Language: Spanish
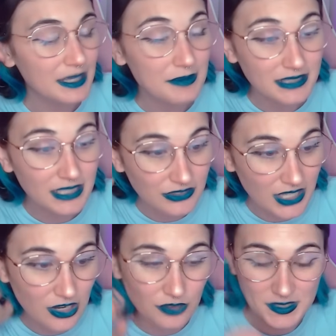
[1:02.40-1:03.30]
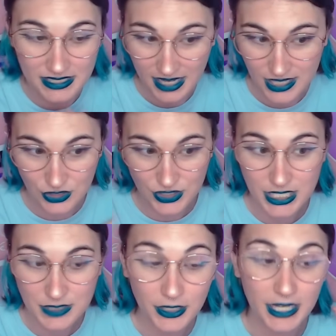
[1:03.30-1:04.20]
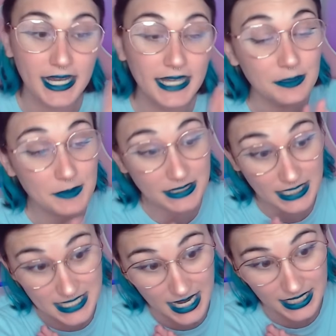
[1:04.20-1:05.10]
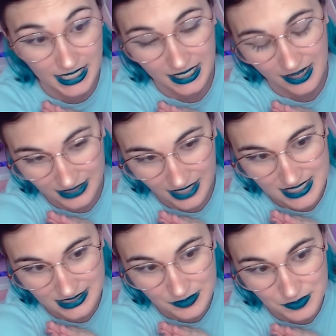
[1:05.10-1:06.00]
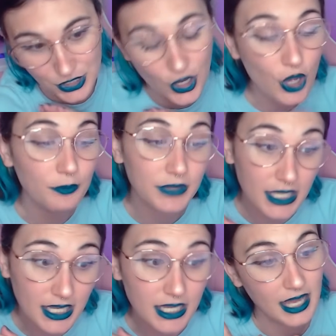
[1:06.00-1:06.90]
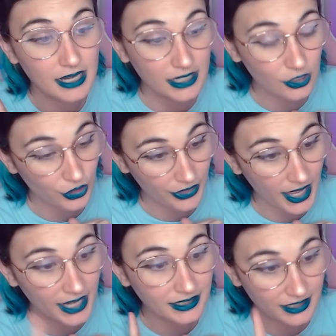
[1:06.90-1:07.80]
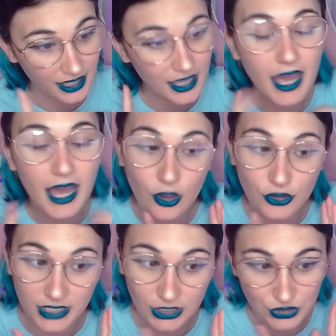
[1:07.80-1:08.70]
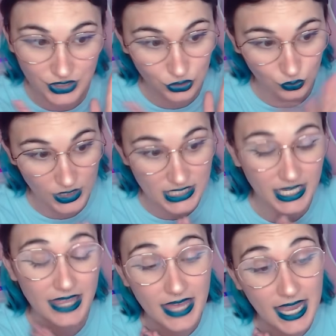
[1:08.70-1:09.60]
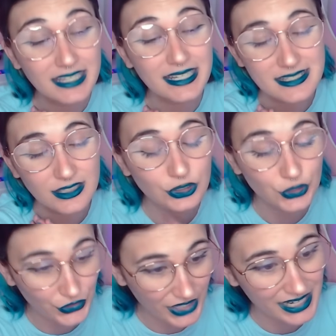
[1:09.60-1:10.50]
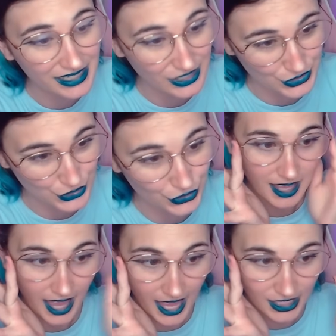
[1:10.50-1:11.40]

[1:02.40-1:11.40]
También tengo mis redes sociales por acá, también te las dejaré en la cajita de descripción y recordar que hago directos en Twitch, que de ahí nacen todas las reacciones.